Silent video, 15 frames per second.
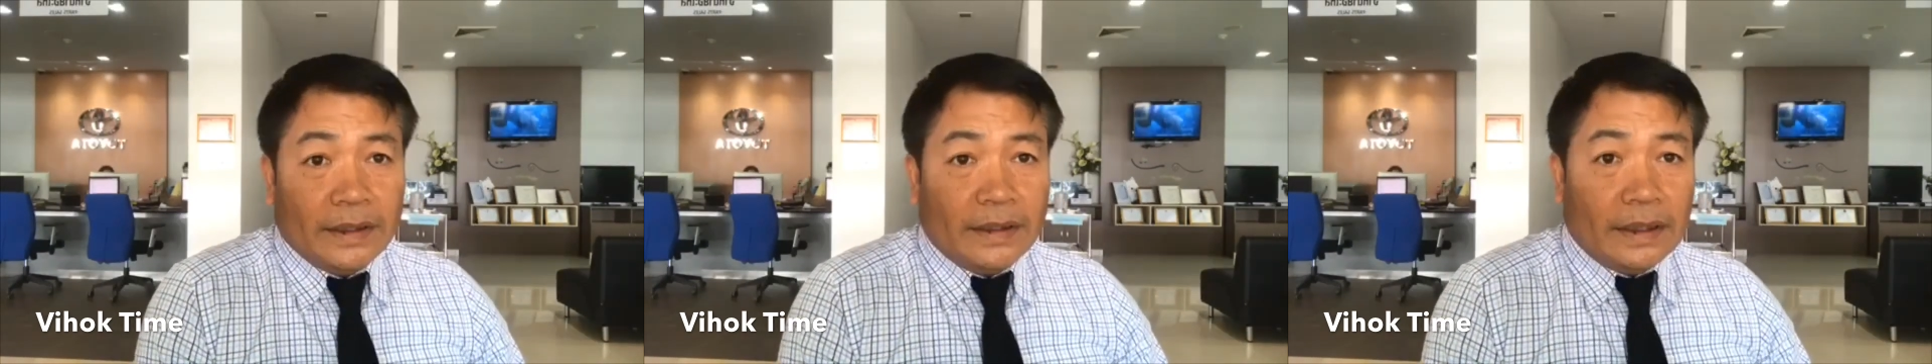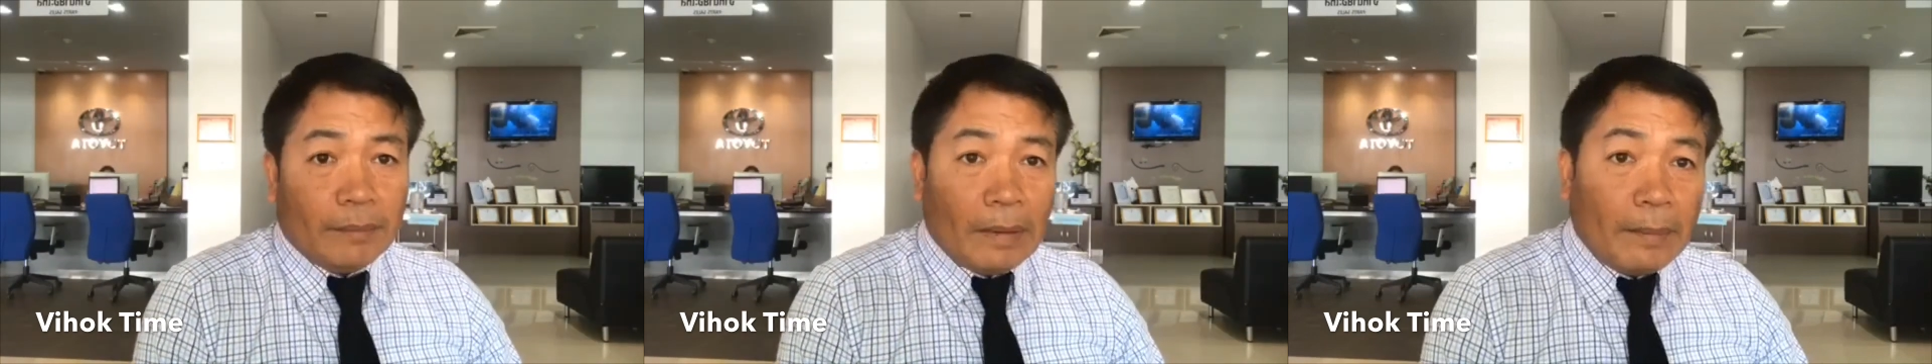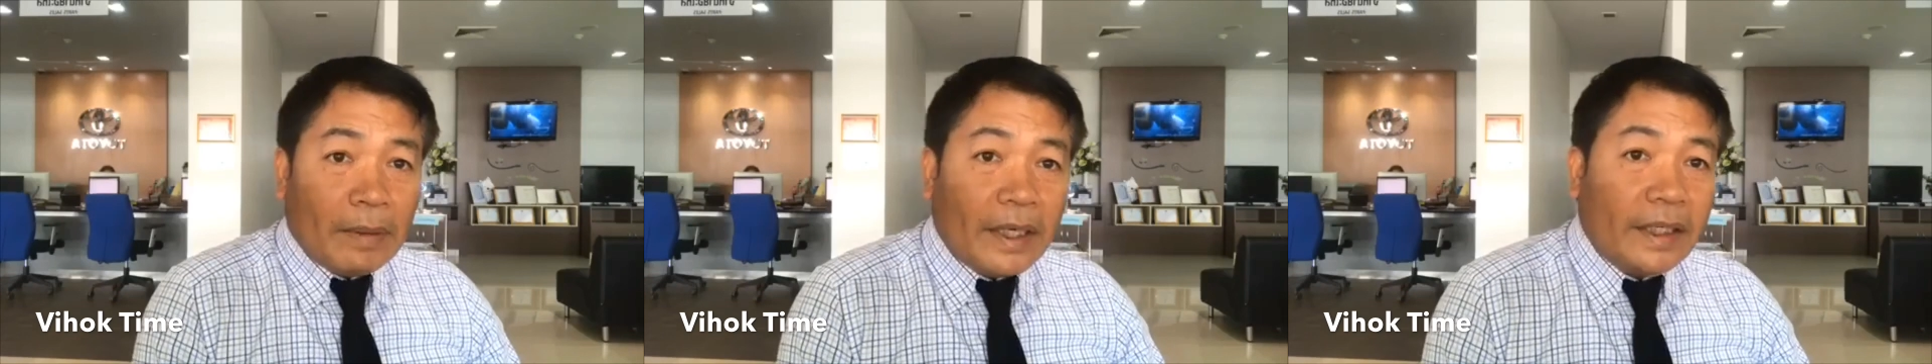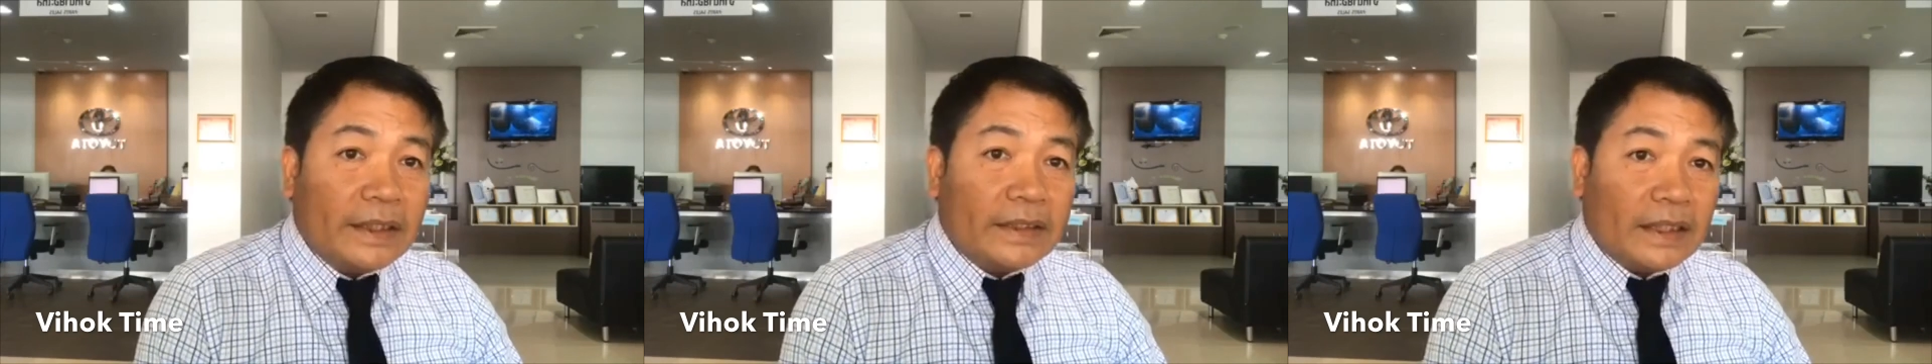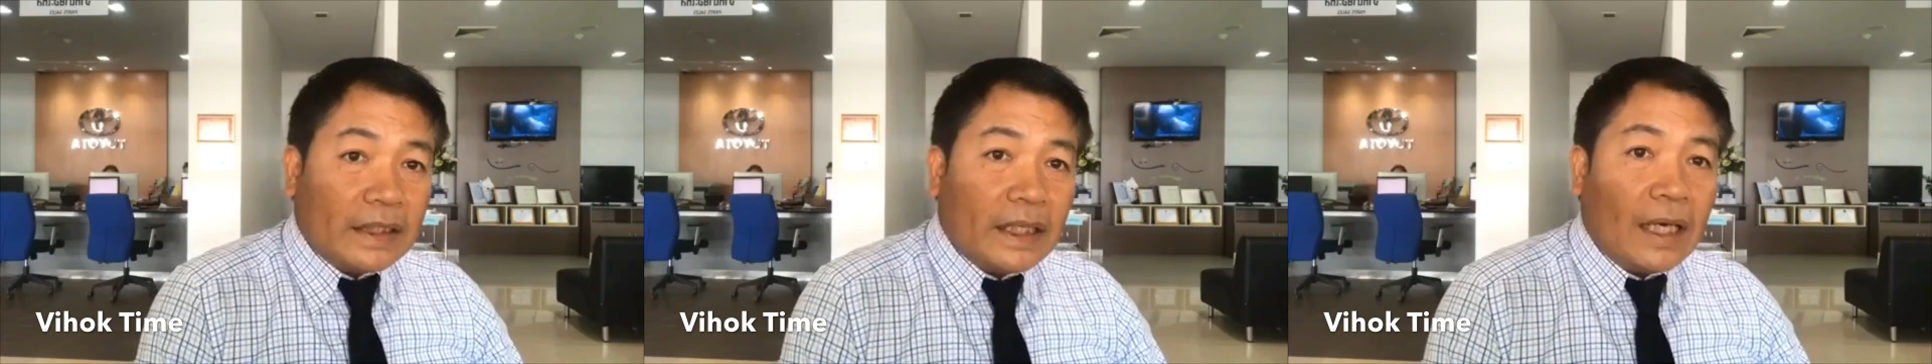ยังเป็นประเด็น
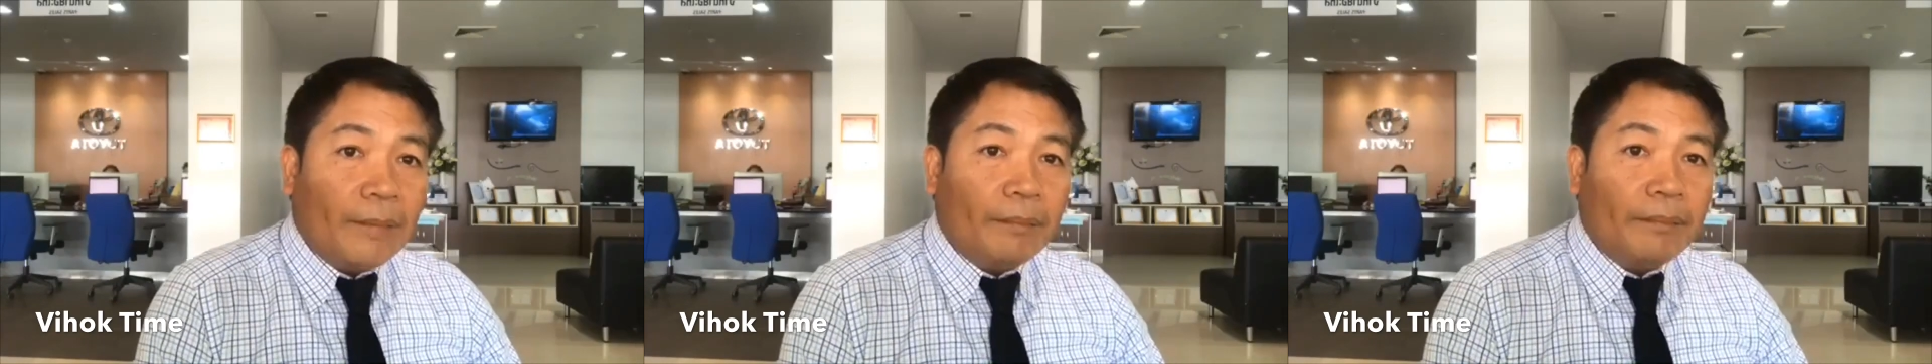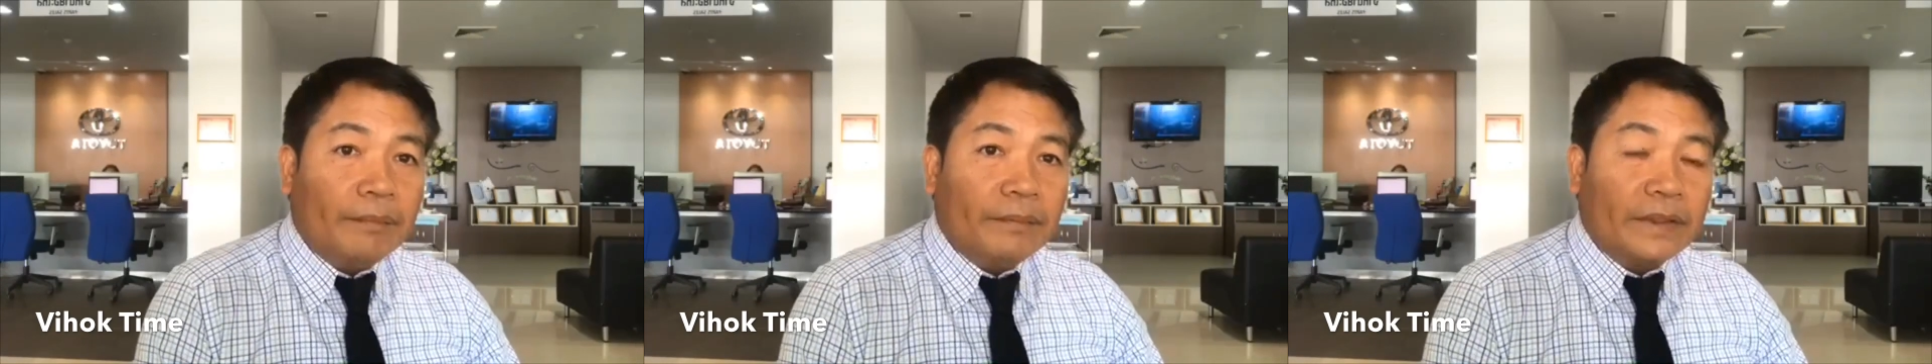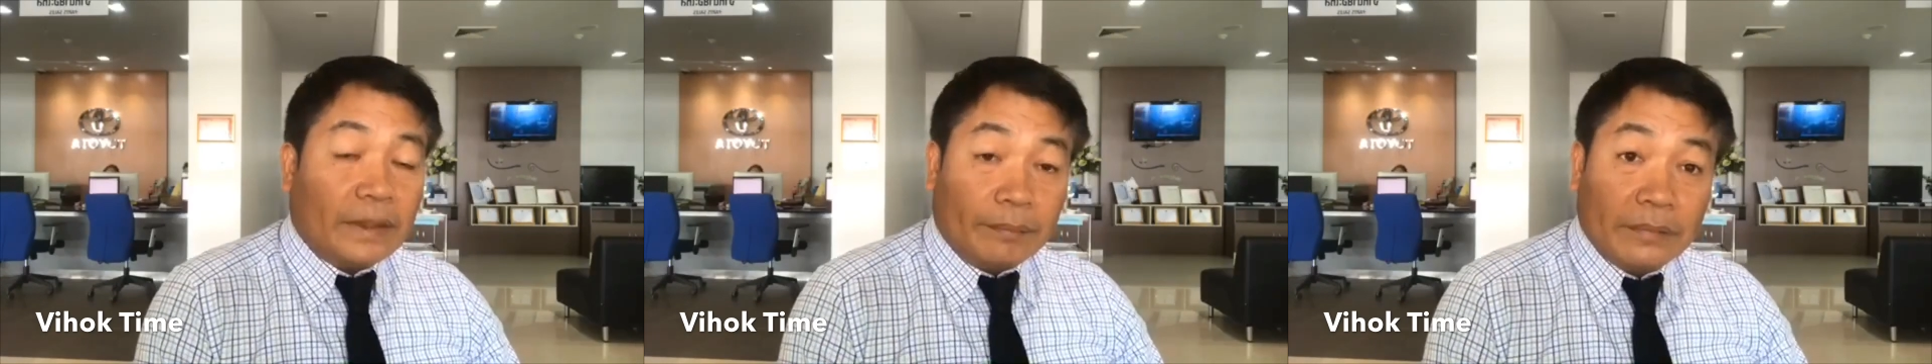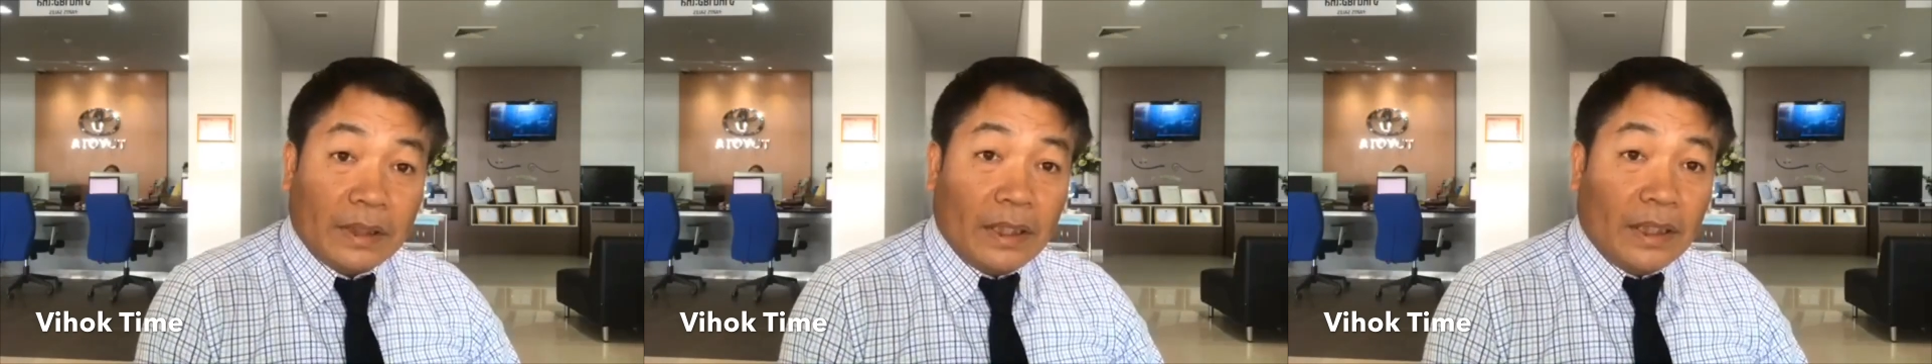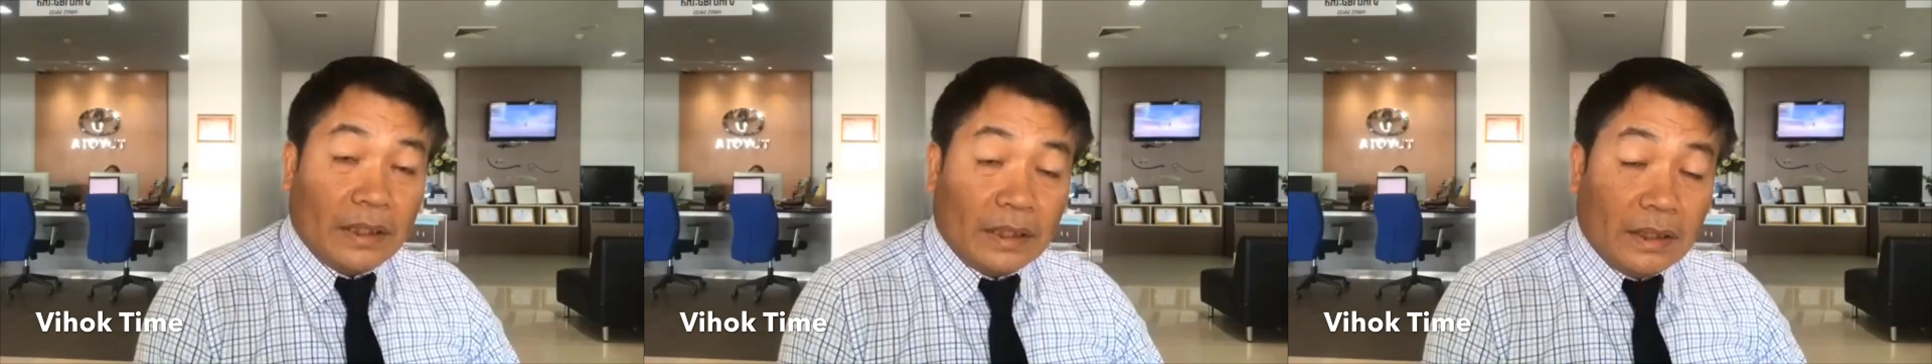สำคัญ
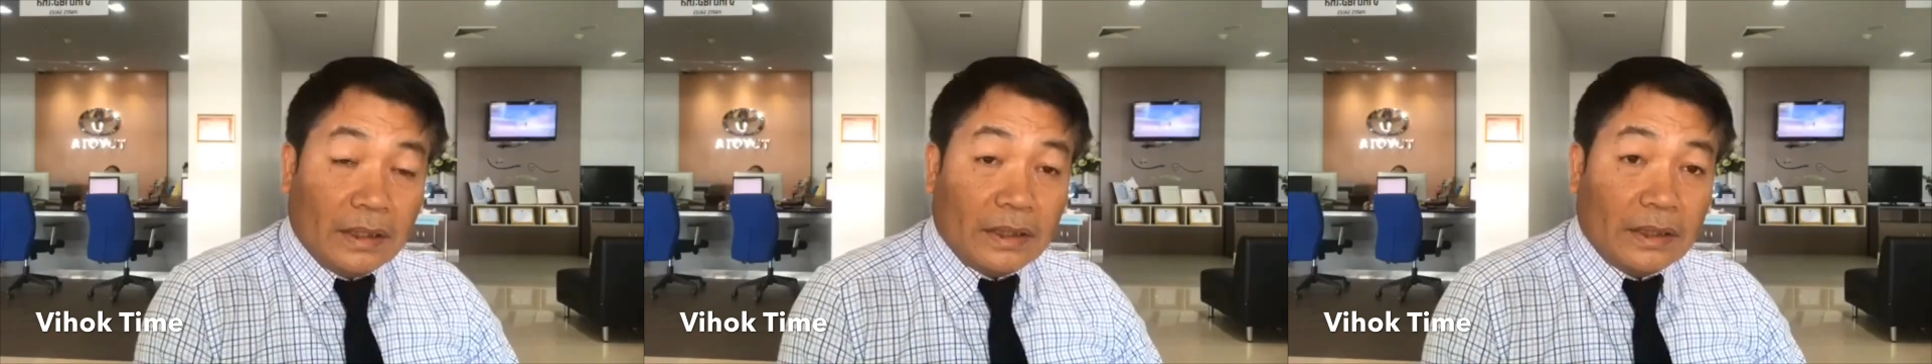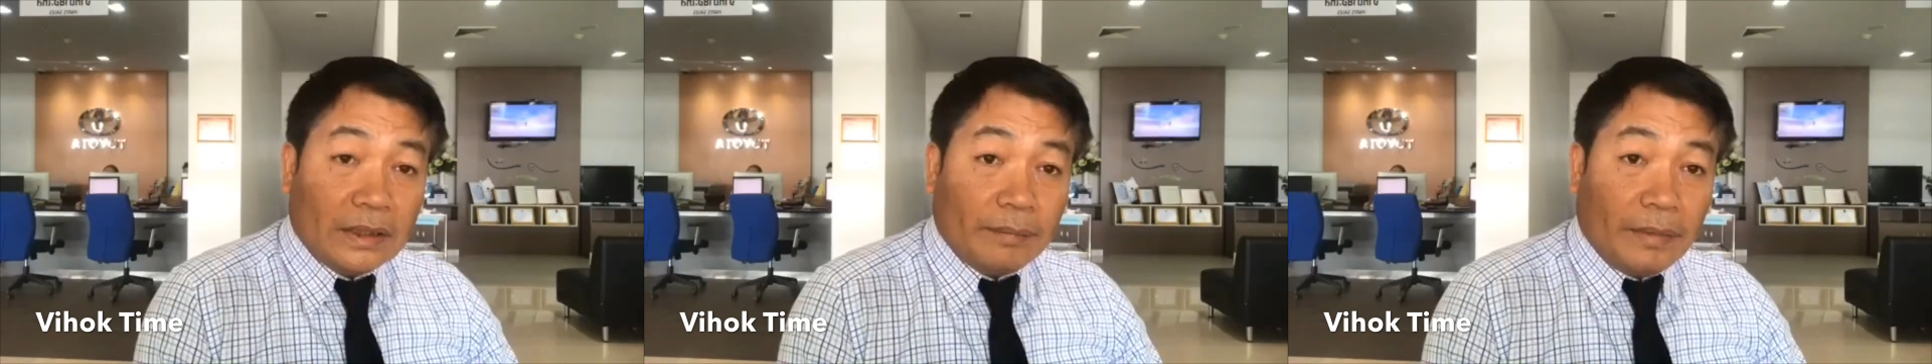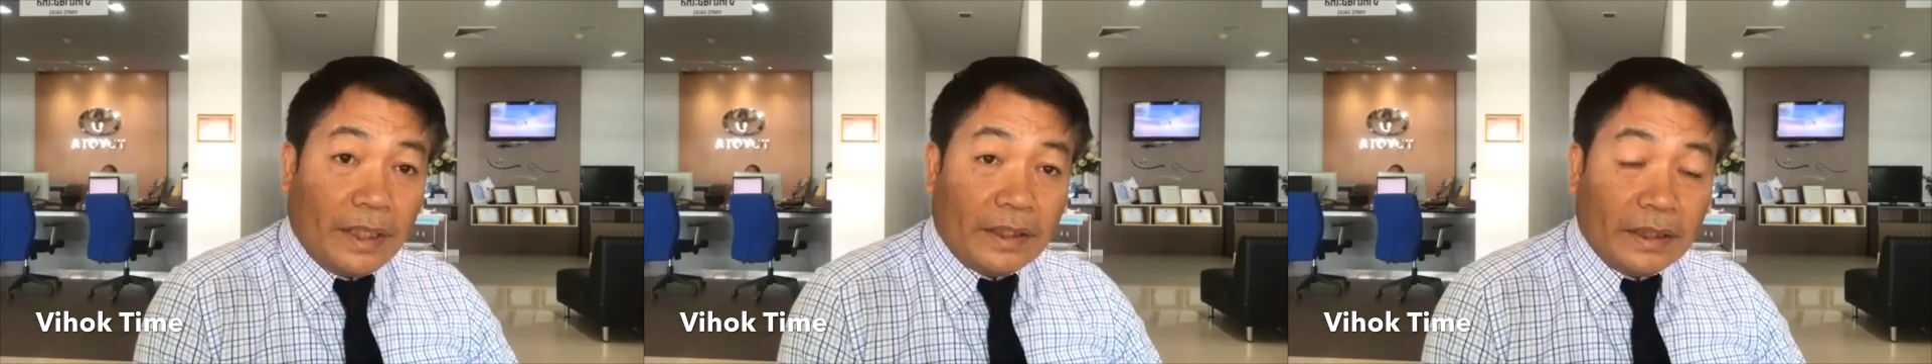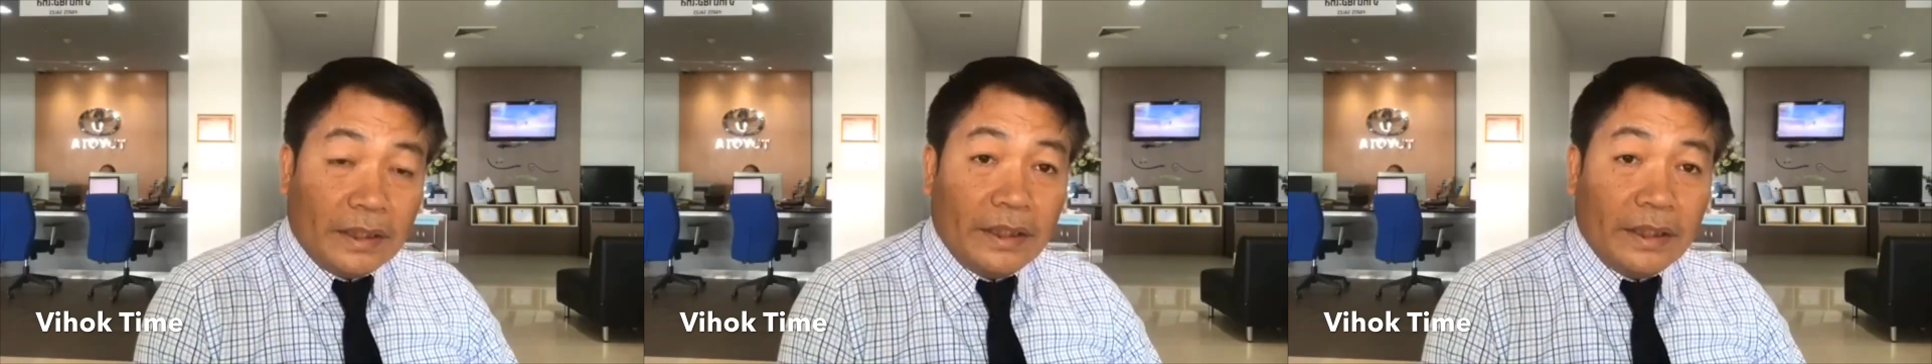ประเด็น